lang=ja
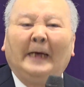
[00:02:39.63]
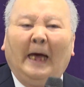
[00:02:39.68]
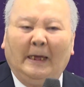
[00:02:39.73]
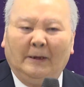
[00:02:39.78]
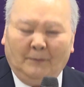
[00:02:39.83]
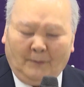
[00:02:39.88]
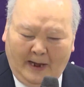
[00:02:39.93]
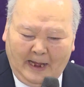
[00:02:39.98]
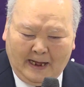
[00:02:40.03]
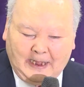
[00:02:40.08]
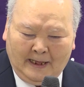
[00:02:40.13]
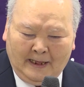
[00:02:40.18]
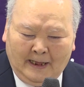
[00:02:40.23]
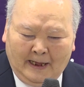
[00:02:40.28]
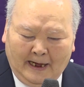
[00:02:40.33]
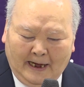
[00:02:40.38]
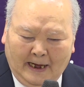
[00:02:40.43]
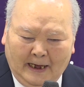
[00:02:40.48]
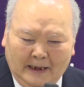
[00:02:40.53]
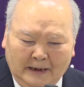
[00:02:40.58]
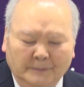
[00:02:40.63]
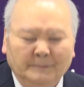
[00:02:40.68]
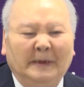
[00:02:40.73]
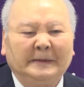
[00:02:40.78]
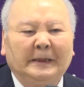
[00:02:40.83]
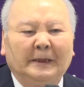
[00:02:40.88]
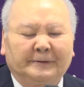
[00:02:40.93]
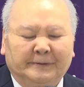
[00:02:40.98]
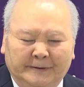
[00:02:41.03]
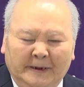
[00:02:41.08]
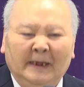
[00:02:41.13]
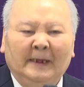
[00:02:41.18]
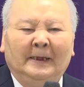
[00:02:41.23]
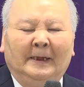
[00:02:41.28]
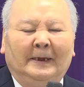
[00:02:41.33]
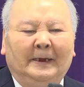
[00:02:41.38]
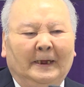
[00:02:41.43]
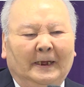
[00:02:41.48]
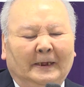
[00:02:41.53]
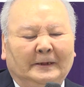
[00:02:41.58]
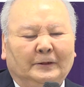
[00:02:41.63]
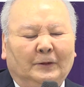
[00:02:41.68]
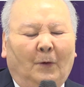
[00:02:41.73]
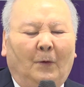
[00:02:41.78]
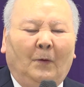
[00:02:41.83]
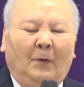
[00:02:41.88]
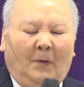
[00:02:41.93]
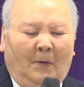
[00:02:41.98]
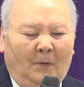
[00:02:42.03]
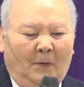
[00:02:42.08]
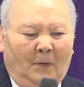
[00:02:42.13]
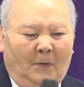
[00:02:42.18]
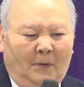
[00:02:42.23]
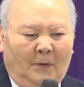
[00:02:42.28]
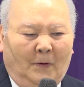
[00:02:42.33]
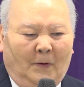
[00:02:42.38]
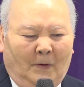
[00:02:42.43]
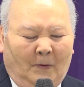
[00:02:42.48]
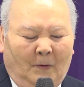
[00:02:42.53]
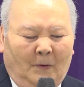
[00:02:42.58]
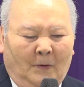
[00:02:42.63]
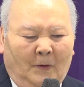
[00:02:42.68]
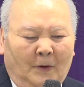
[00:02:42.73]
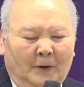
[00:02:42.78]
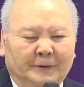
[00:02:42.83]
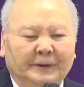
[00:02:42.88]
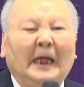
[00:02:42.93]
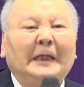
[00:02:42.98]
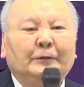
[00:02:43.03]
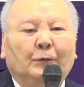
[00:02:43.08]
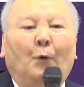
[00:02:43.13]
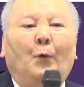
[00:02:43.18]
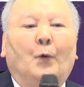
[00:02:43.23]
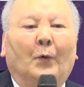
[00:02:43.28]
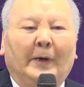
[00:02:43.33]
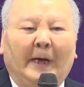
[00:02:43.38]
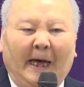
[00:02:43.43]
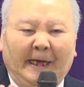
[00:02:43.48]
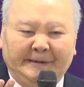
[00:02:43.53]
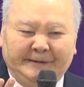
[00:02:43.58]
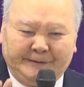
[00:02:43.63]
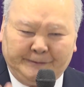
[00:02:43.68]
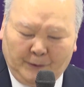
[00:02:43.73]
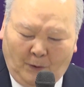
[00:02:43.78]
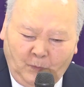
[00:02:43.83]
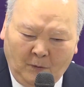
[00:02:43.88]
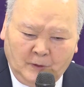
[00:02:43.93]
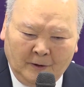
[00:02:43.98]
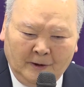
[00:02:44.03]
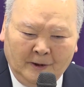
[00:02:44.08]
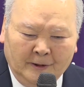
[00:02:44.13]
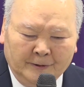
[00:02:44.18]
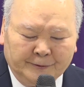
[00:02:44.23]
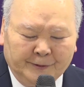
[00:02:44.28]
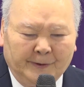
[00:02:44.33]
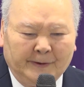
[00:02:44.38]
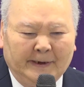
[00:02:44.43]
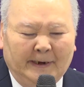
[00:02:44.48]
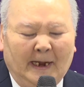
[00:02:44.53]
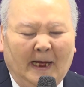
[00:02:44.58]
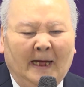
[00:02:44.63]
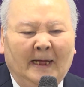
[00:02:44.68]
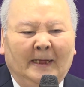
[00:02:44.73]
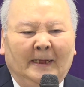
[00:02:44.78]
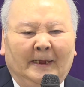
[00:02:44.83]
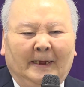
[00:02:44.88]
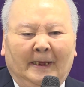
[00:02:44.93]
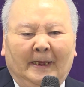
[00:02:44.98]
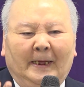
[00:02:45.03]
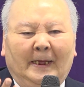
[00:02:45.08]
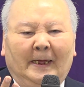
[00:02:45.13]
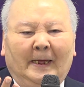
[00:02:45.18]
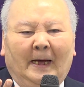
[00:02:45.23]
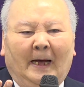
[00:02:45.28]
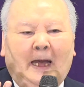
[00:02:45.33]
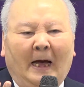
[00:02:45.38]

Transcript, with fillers: 界は、あ今ですね、えっ、ー、と、佐藤会長、それから、えー、